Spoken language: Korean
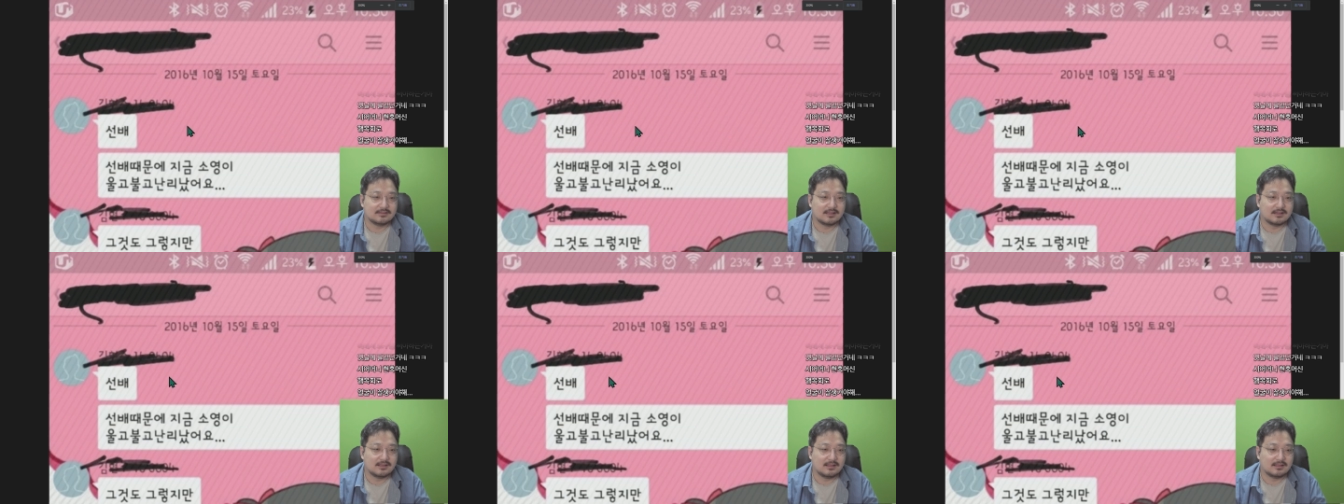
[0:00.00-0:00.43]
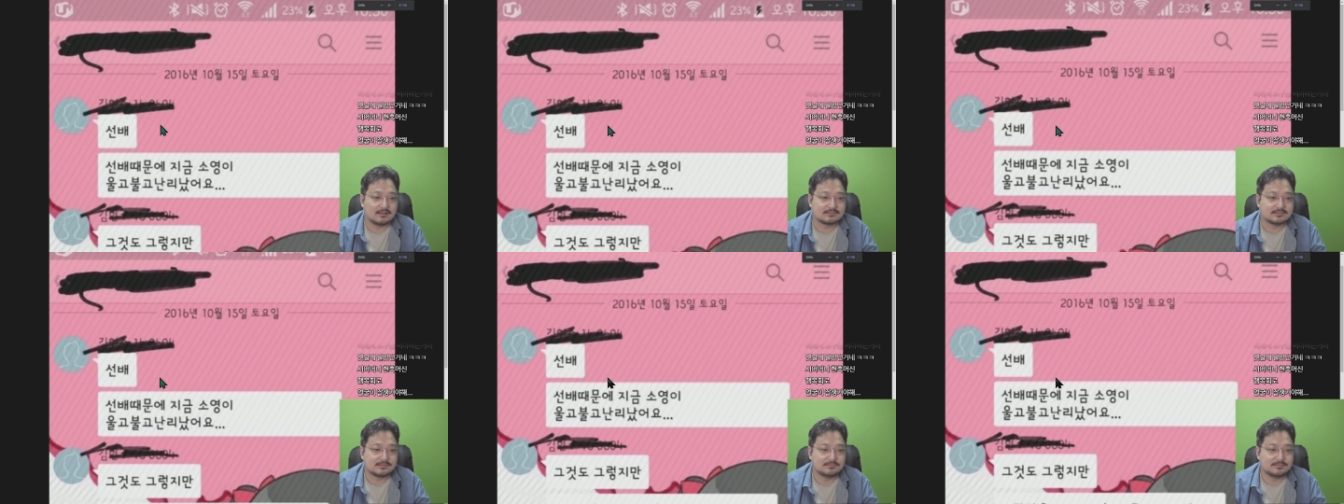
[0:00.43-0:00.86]
애가
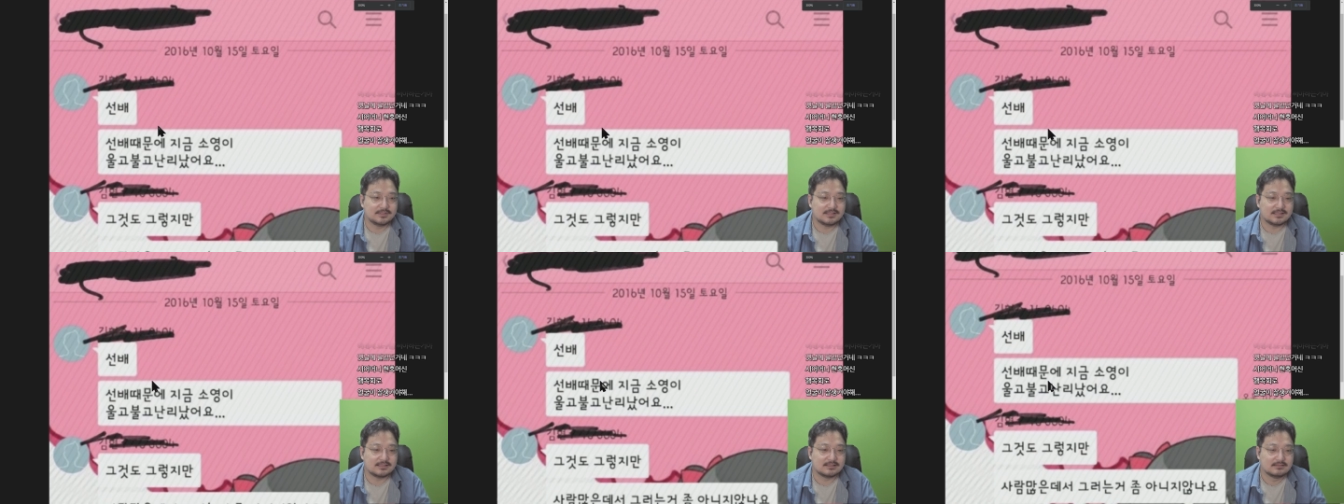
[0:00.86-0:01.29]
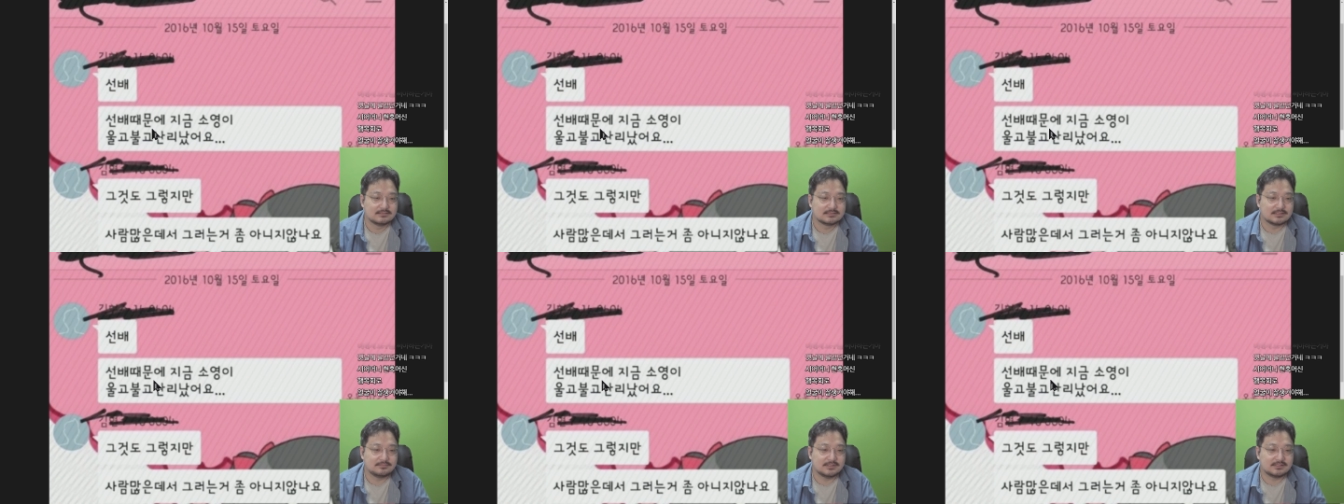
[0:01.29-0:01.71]
선배
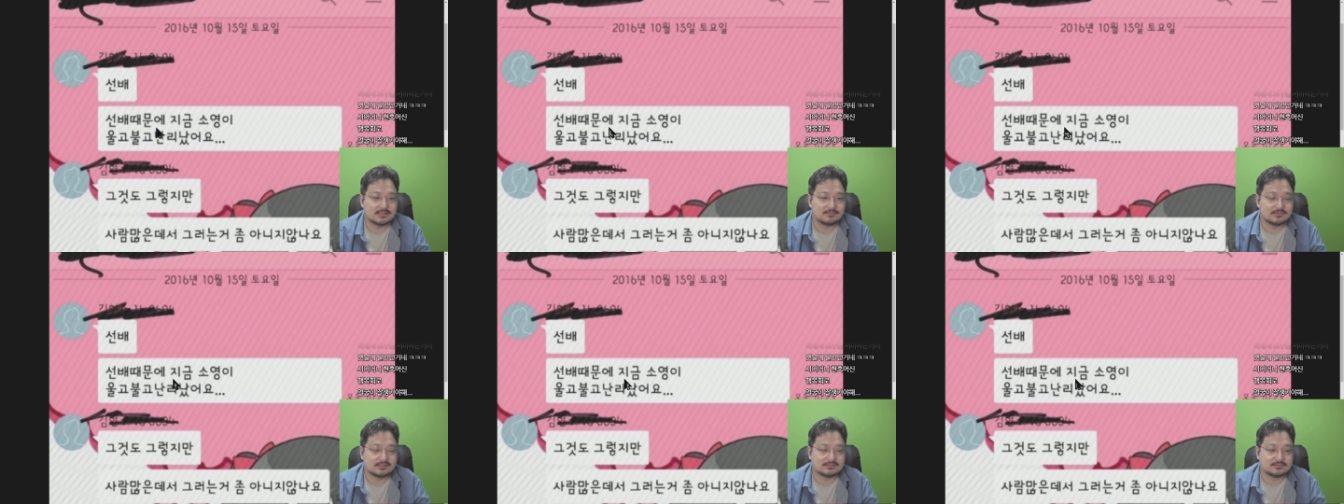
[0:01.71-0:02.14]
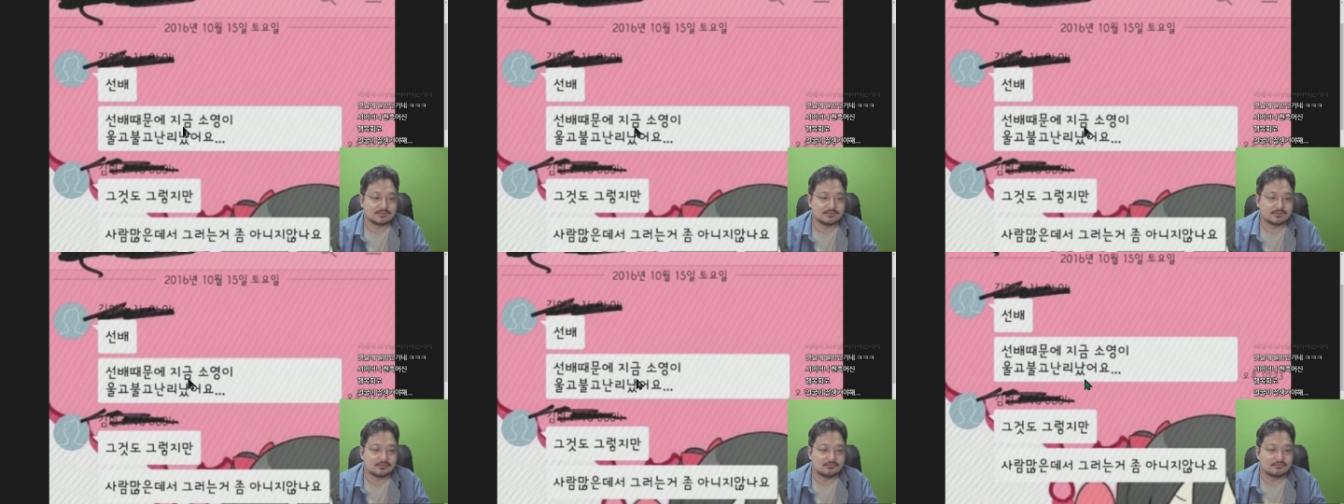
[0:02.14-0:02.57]
선배 때문에 지금
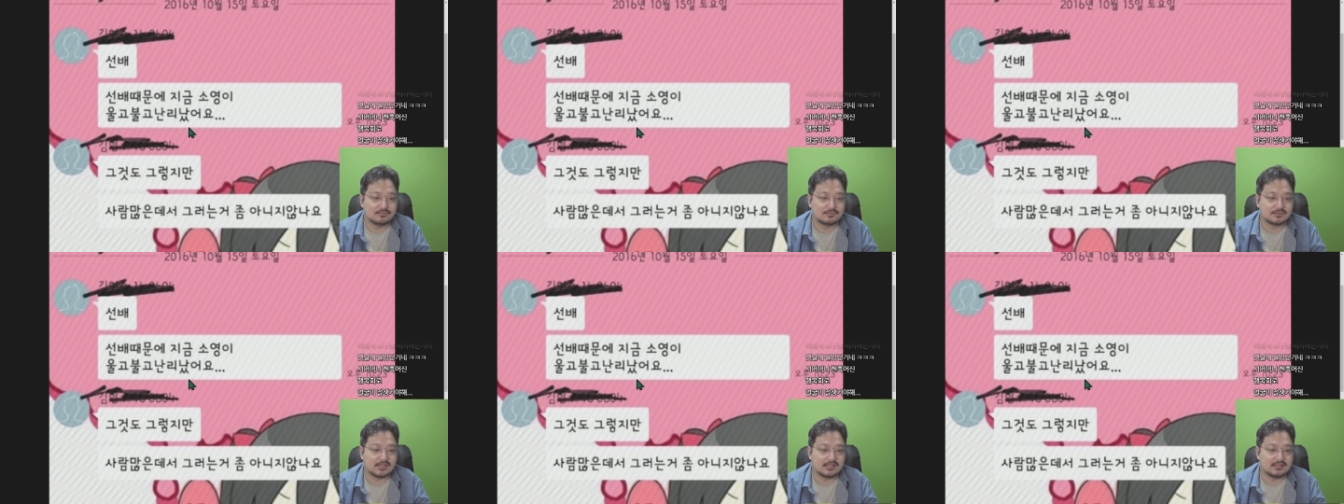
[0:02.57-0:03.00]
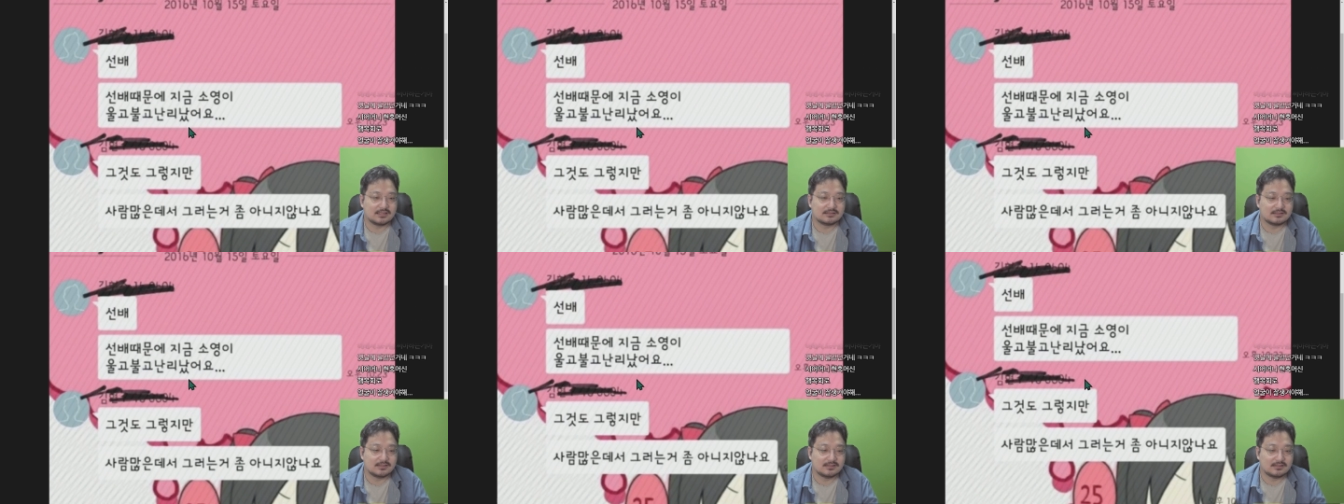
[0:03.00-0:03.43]
소영이 울고 불고 난리
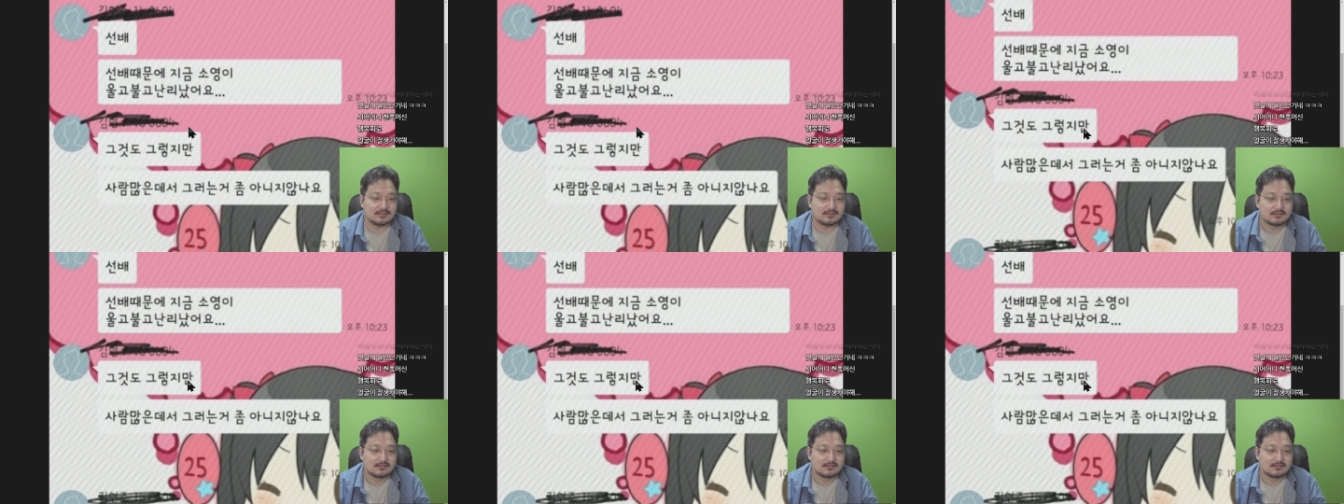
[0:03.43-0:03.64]
났대.